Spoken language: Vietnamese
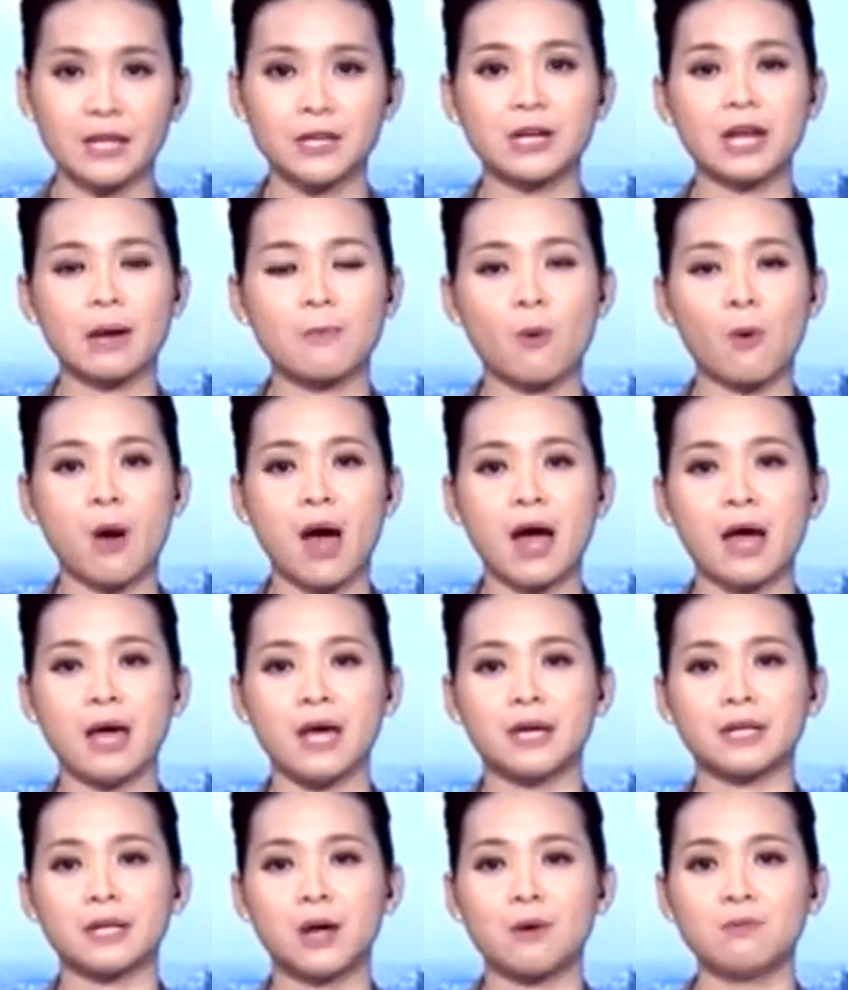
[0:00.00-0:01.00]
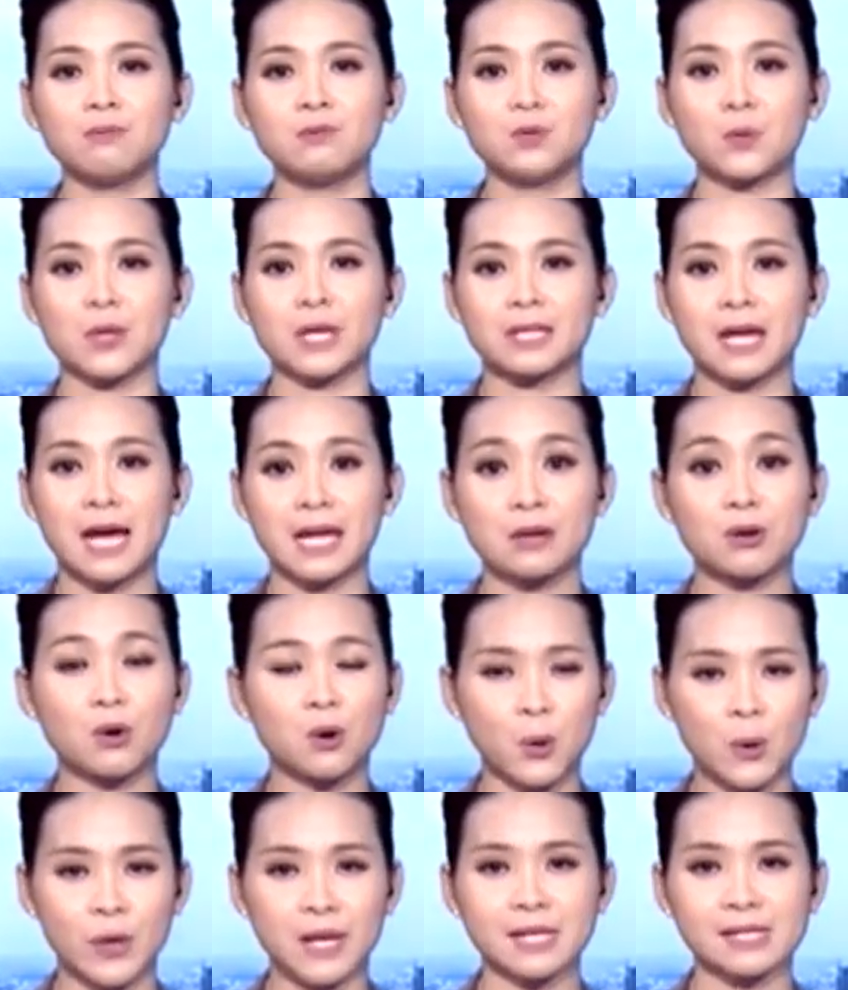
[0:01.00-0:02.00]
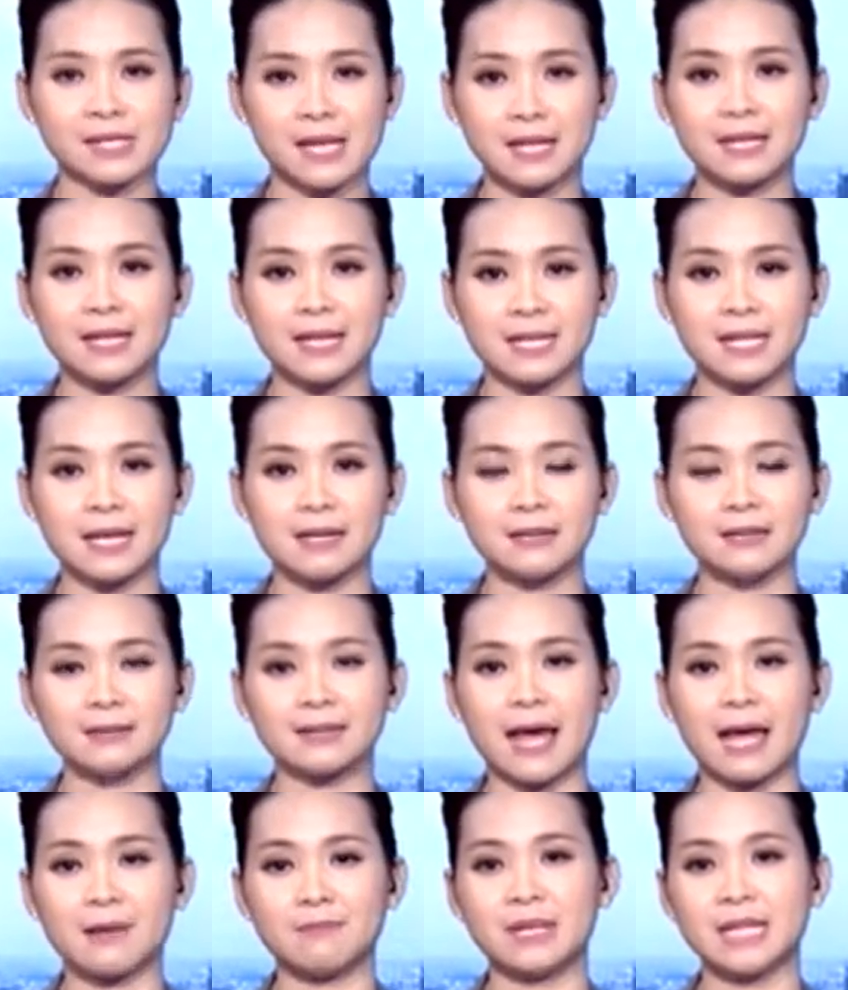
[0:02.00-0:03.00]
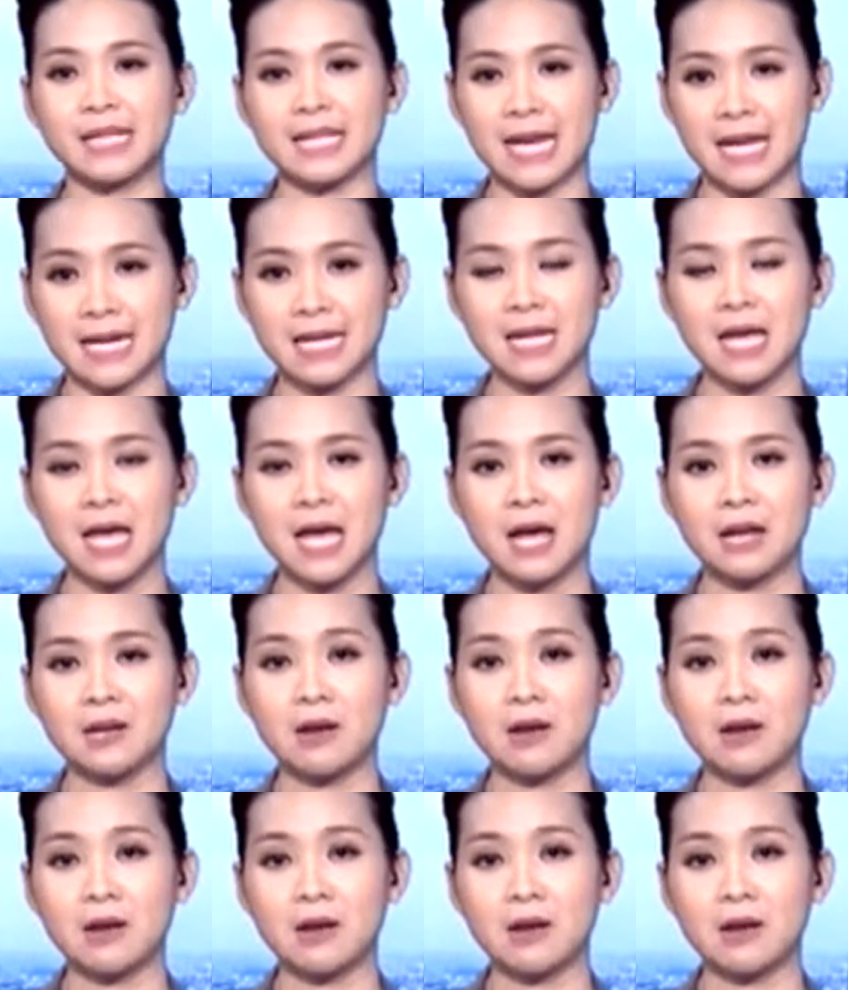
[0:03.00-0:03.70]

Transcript: Những năm qua, hệ thống truyền thanh của huyện xã thị trấn tại Bình Chánh